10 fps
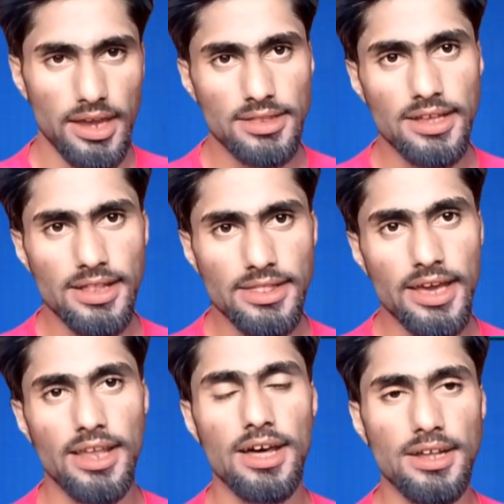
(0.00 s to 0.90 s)
एक दिल
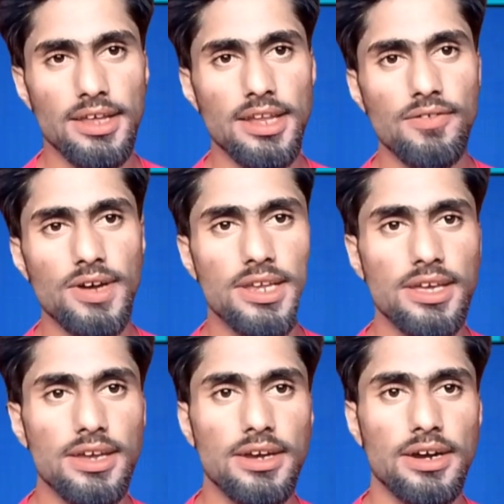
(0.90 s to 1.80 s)
दहला देने
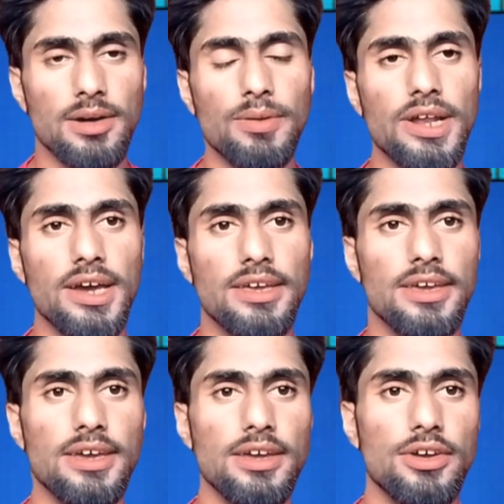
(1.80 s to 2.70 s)
वाली खबर है
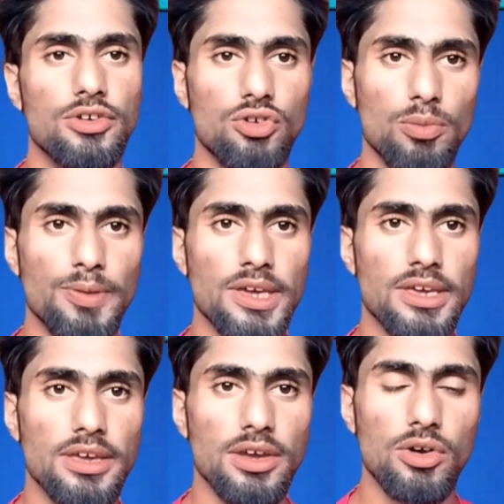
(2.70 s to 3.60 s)
ये यूपी की